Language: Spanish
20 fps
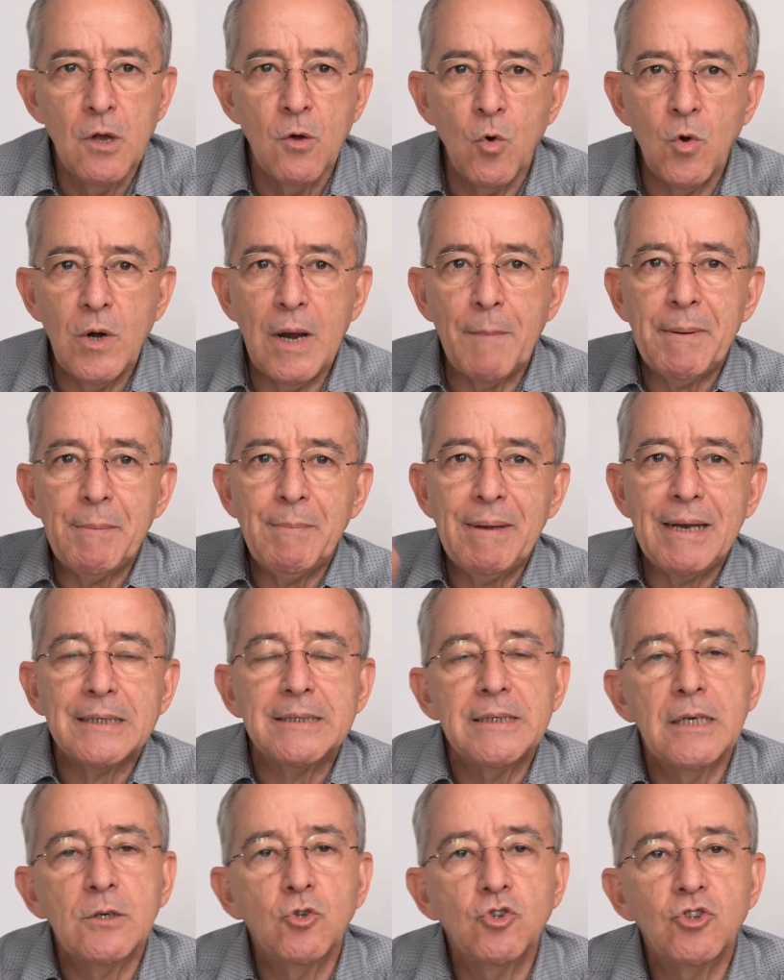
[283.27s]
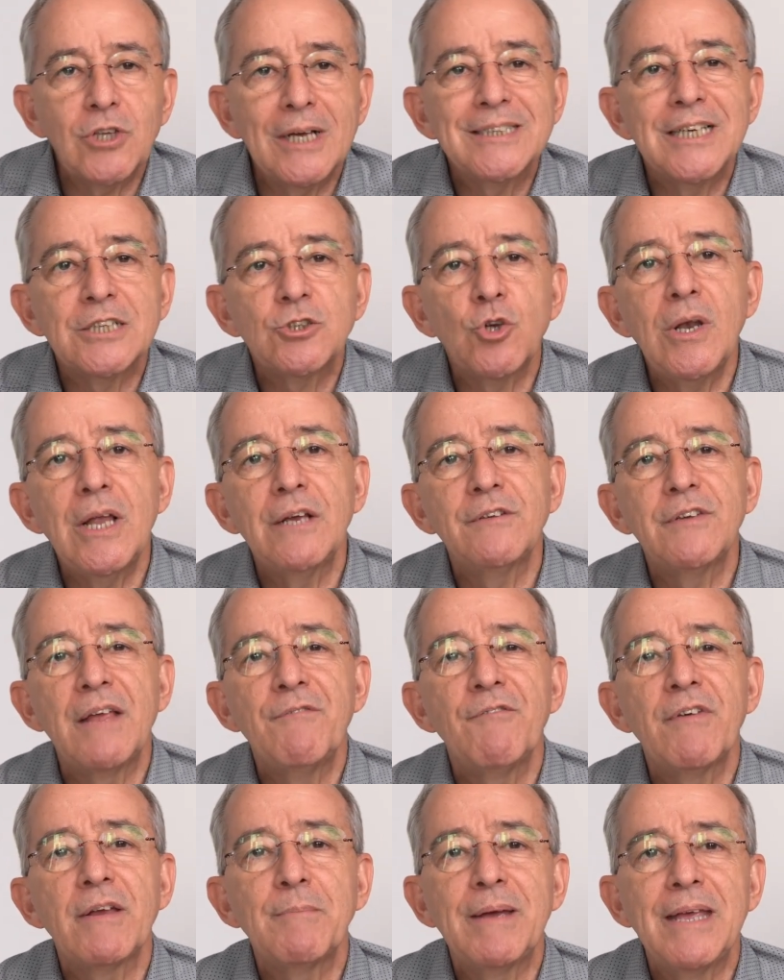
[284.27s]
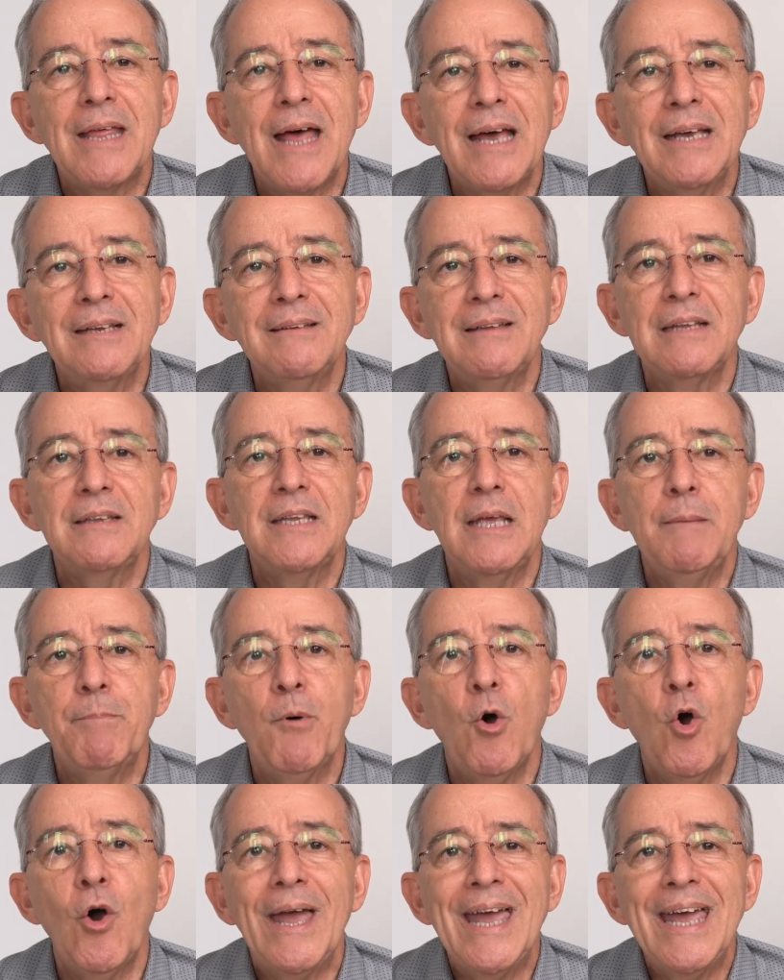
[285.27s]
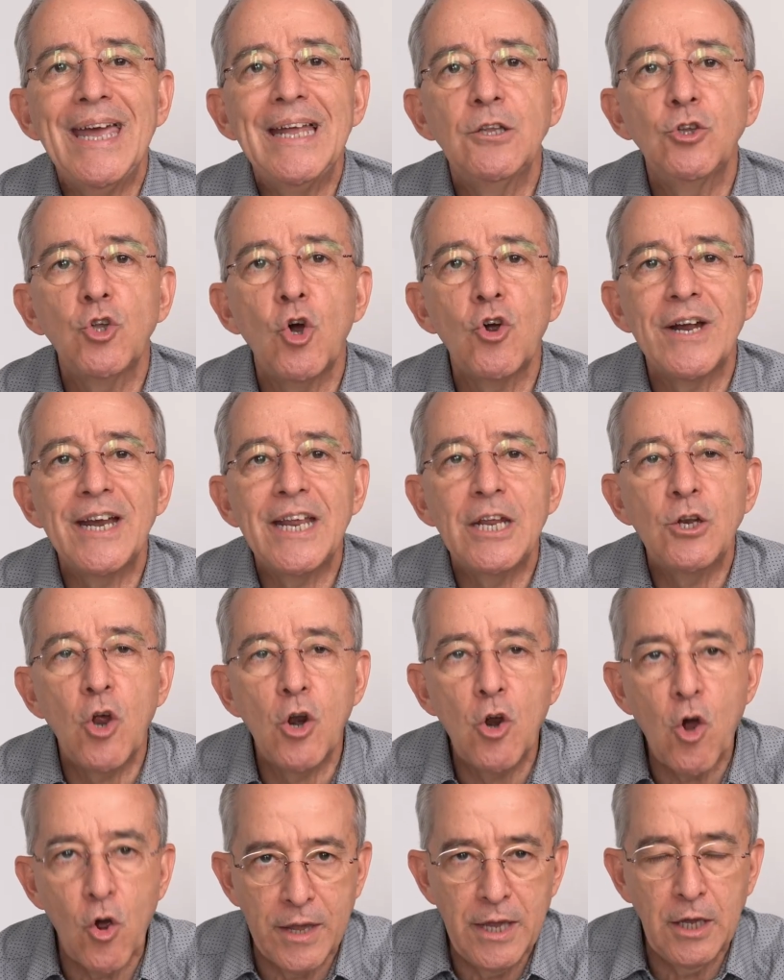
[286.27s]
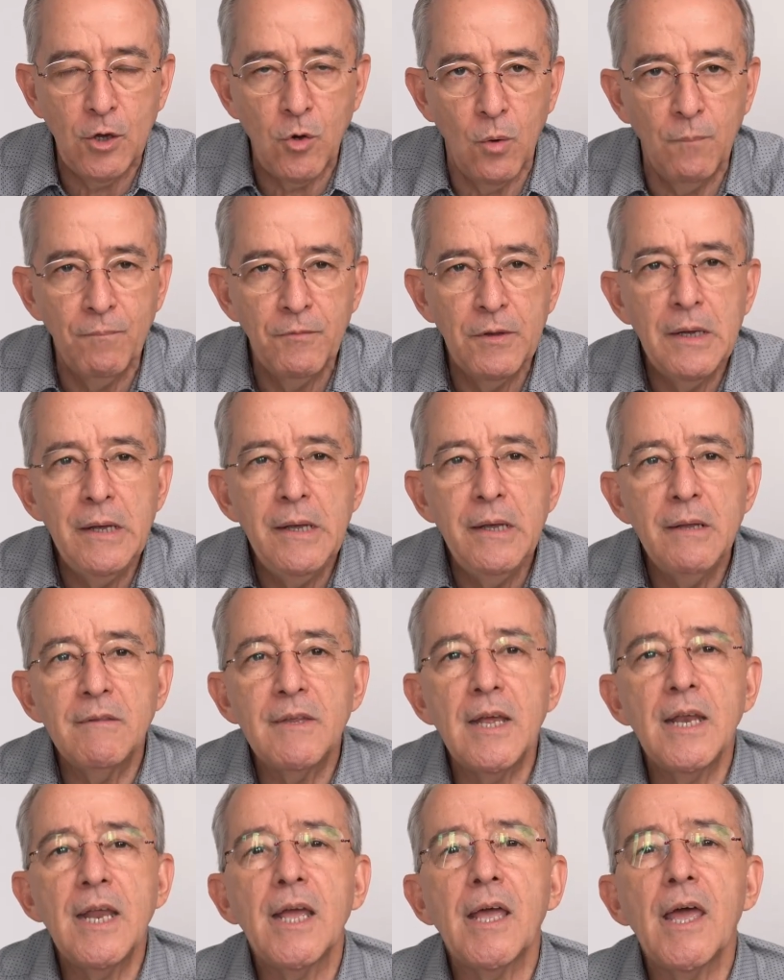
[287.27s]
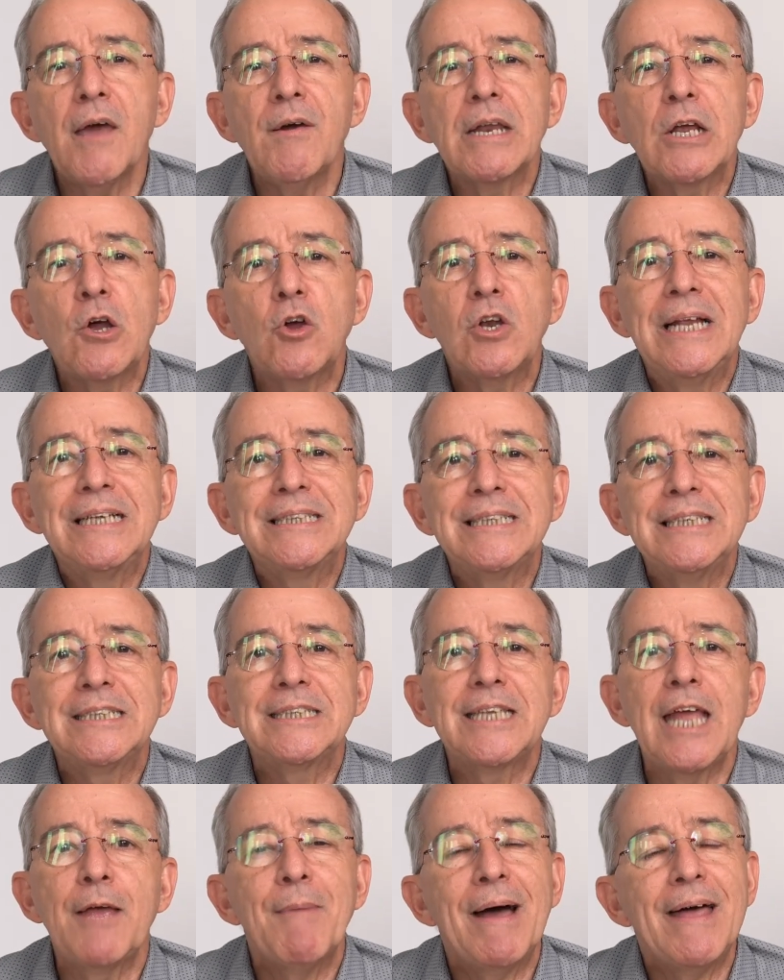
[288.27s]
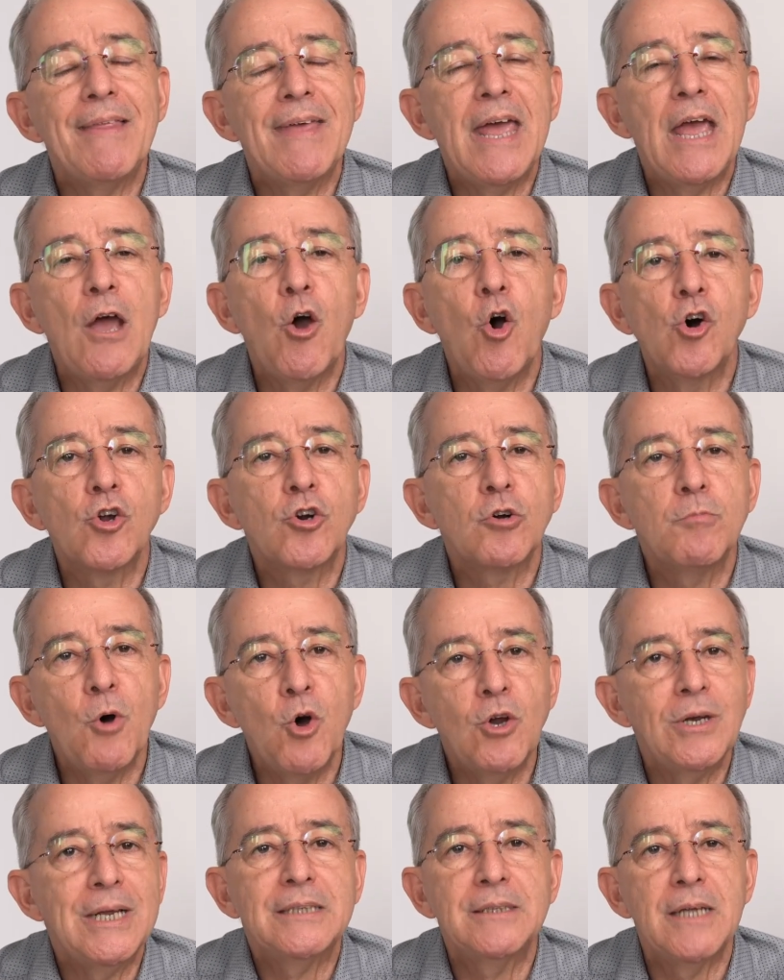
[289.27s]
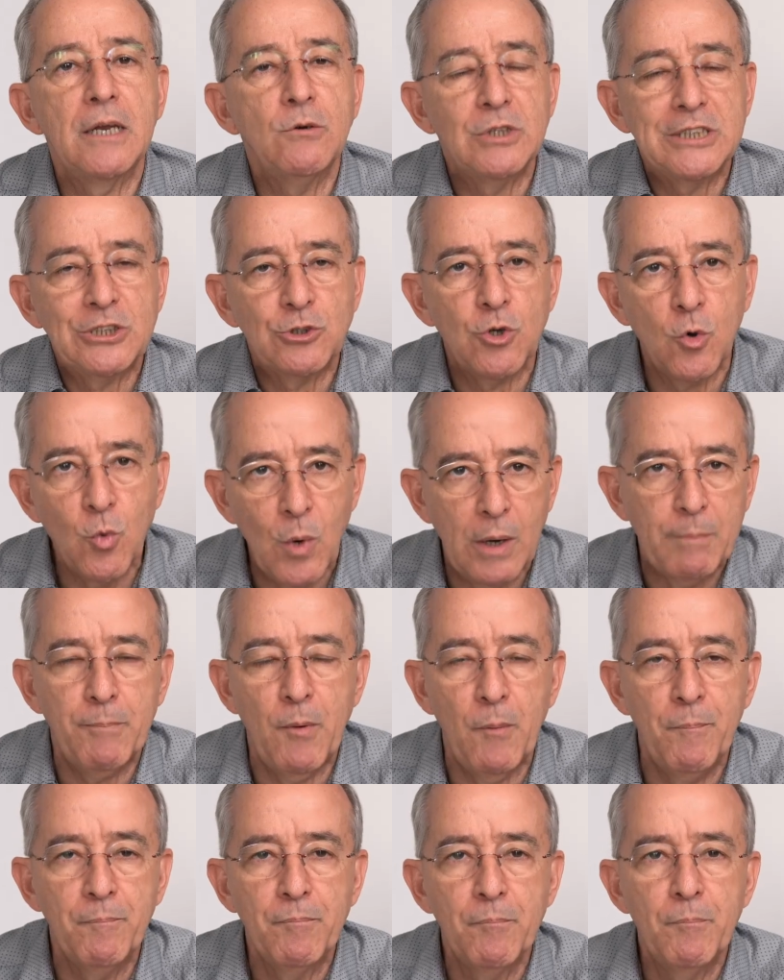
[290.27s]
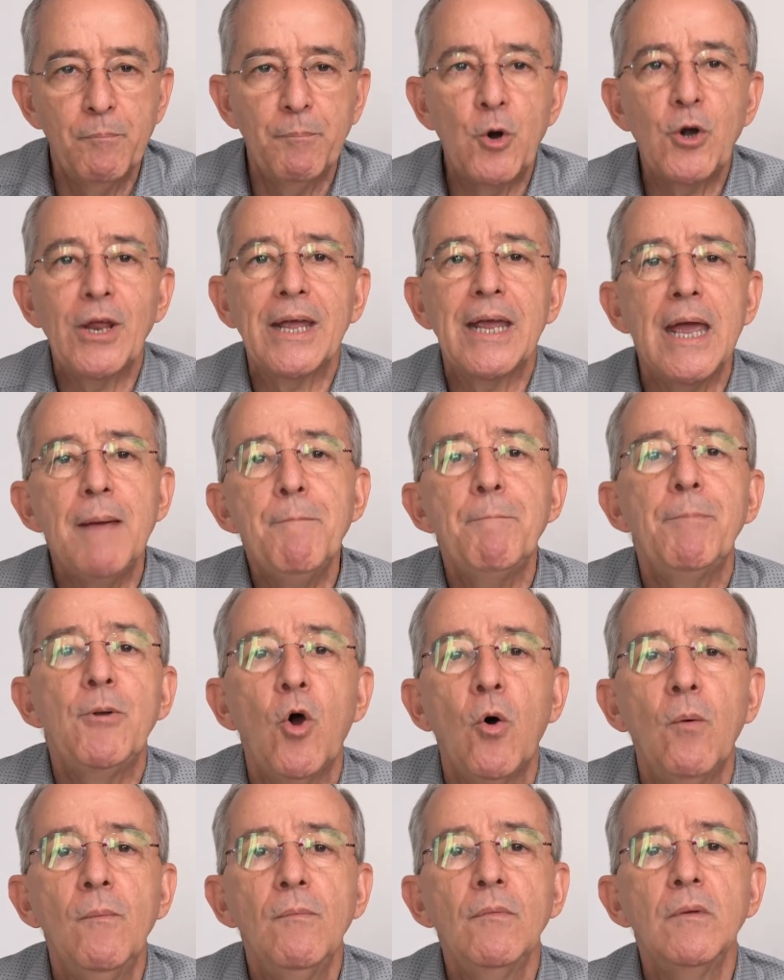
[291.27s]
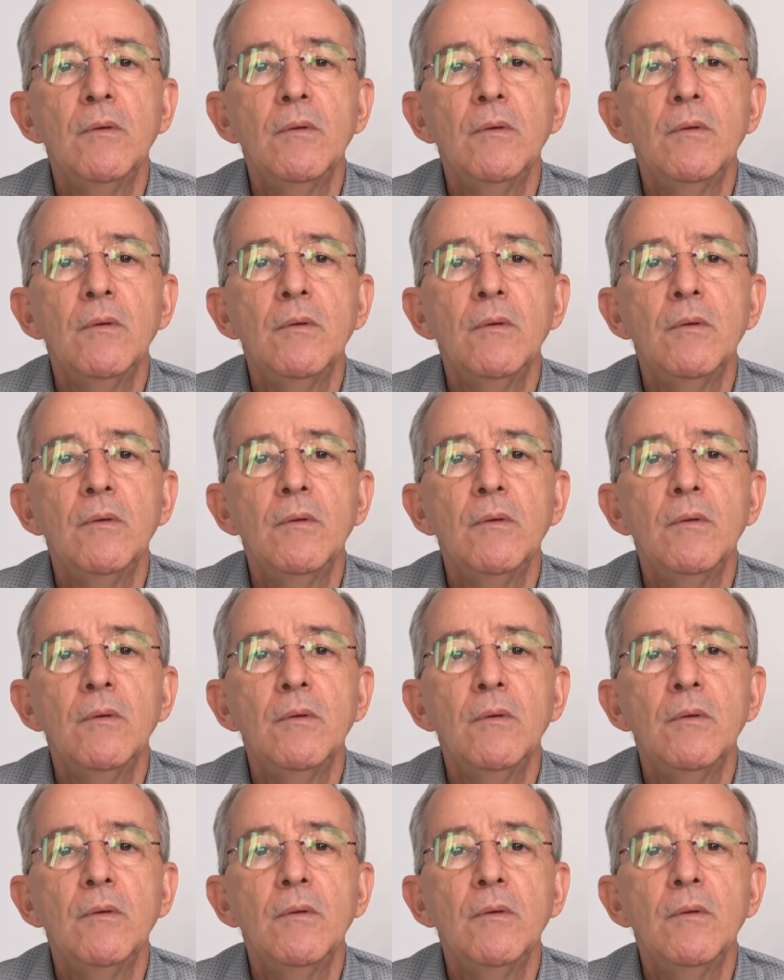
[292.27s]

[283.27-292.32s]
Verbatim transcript: Una primera circunstancia son las enfermedades de tipo endocrinológico. Tienen que ver con el sistema de hormonas de nuestro cuerpo. Por ejemplo,